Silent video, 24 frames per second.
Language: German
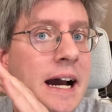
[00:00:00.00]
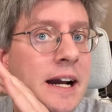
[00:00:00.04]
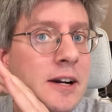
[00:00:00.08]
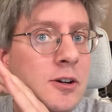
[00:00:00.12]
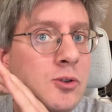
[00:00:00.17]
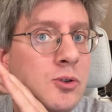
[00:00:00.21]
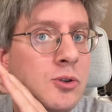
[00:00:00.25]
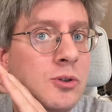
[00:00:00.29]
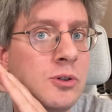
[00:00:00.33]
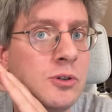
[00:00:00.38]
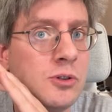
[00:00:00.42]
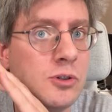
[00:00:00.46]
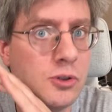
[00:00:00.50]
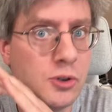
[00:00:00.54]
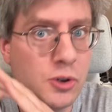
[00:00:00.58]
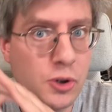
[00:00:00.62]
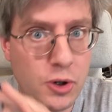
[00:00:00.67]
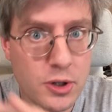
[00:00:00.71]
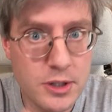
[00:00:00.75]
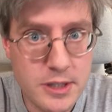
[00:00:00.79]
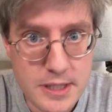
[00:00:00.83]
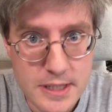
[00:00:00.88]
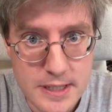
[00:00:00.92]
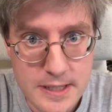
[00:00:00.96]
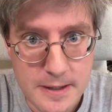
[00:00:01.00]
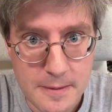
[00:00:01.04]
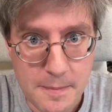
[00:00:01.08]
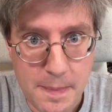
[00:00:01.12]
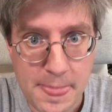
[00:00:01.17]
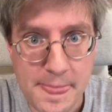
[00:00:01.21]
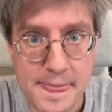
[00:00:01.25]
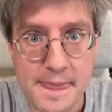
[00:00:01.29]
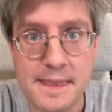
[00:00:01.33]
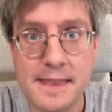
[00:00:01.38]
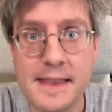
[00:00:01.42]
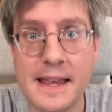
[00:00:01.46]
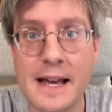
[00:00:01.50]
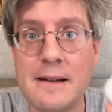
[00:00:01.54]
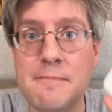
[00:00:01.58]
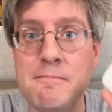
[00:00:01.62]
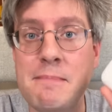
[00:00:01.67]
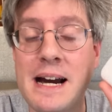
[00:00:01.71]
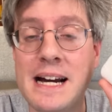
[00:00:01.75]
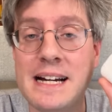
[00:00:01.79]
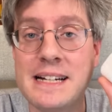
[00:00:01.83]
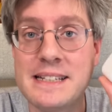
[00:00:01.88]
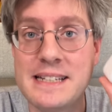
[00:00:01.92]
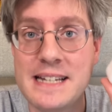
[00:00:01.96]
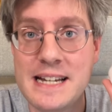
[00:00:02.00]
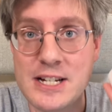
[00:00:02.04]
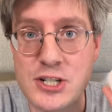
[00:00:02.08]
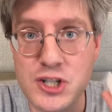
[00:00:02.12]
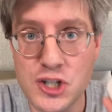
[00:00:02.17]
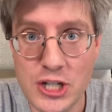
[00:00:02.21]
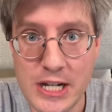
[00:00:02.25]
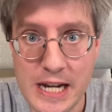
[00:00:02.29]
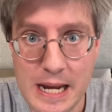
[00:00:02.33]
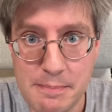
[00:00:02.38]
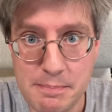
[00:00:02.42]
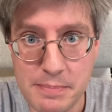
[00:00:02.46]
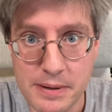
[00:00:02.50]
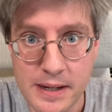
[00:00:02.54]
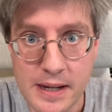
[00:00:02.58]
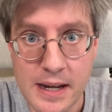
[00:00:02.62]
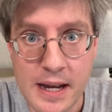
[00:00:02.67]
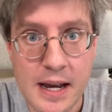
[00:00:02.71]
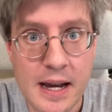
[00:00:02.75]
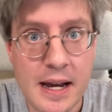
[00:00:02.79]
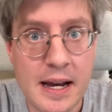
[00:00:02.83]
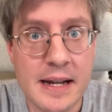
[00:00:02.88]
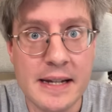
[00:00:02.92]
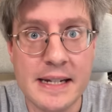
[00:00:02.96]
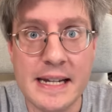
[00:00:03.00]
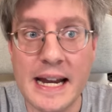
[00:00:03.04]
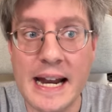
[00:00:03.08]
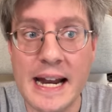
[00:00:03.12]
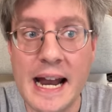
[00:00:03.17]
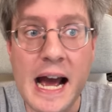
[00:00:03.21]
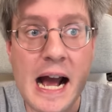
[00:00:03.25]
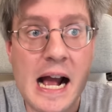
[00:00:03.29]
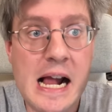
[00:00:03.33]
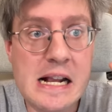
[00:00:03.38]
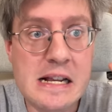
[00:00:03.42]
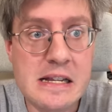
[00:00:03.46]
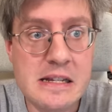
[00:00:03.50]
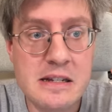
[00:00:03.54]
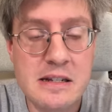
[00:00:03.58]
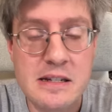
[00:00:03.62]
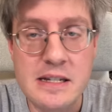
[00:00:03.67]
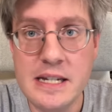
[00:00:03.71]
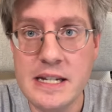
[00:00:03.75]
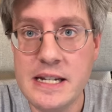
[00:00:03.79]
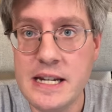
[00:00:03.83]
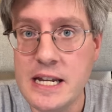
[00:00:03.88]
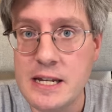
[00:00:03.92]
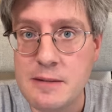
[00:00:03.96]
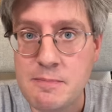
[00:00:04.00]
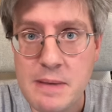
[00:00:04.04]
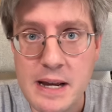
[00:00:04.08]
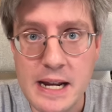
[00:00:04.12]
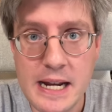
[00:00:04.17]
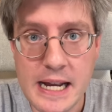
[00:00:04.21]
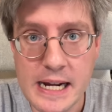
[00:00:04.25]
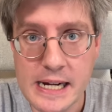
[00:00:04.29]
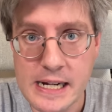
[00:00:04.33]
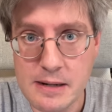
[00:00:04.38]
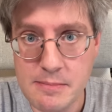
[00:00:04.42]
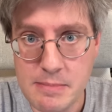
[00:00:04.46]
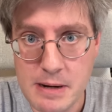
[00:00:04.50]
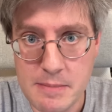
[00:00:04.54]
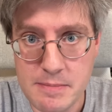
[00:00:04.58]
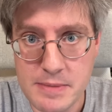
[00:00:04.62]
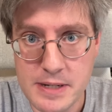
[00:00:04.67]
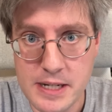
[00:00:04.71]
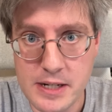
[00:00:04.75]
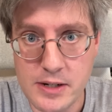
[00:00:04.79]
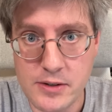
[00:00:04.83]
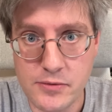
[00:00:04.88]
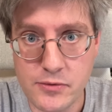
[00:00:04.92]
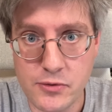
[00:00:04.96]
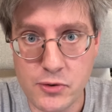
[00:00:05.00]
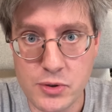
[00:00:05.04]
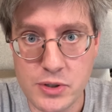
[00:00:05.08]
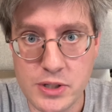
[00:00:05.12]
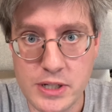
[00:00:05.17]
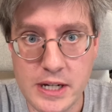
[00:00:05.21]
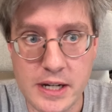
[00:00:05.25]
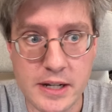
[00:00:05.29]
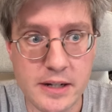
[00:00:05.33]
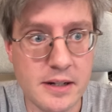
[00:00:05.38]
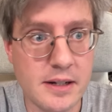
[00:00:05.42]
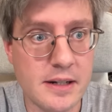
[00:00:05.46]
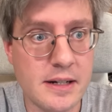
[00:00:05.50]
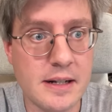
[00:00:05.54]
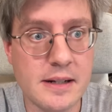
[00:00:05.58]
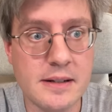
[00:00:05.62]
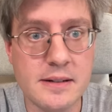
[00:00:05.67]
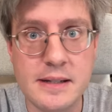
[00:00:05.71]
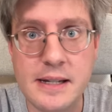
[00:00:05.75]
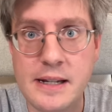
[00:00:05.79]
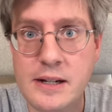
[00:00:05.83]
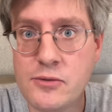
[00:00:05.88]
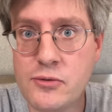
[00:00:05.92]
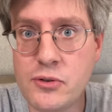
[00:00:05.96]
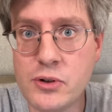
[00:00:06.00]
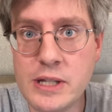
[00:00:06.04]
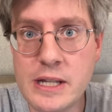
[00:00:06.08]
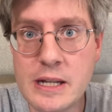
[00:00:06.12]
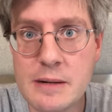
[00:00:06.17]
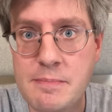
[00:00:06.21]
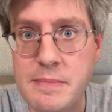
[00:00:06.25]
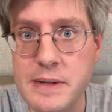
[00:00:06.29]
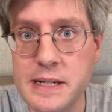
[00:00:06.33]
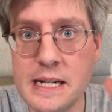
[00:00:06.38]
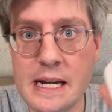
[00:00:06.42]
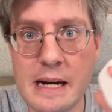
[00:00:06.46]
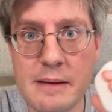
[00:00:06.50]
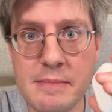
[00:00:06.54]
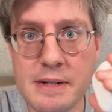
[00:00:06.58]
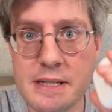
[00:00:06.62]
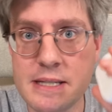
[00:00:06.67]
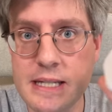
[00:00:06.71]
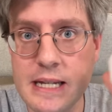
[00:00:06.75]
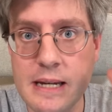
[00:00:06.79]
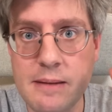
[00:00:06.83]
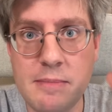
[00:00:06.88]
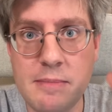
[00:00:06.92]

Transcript: Akku Grütze dann macht der schlapp. Dann halten die nicht mehr lange beim Telefonieren. Ne? Dann telefoniert man da mit 10